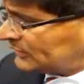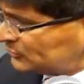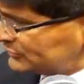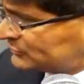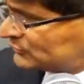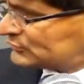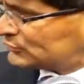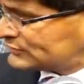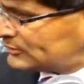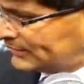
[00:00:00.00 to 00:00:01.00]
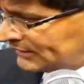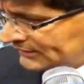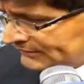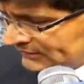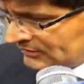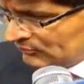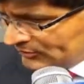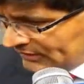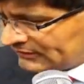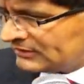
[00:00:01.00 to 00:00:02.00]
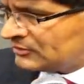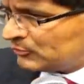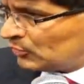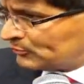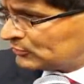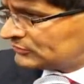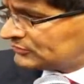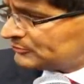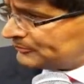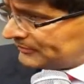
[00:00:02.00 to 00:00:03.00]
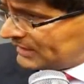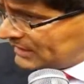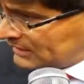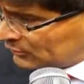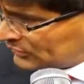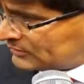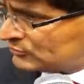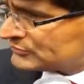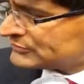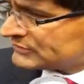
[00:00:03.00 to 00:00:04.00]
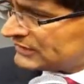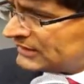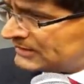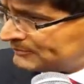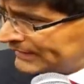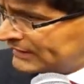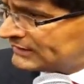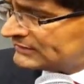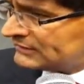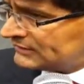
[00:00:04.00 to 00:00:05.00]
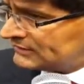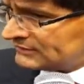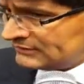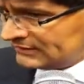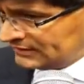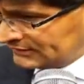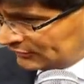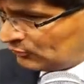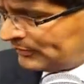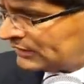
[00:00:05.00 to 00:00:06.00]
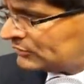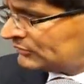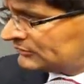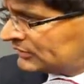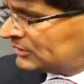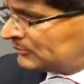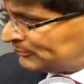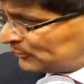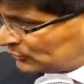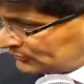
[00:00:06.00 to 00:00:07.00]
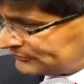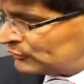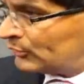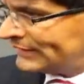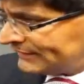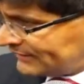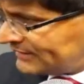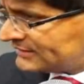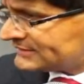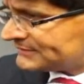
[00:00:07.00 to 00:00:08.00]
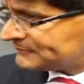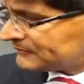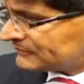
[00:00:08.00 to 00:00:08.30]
lo que le hemos dicho nosotros al Melgar. Muy bien, por lo pronto acordemos ampliar este convenio por 90 días,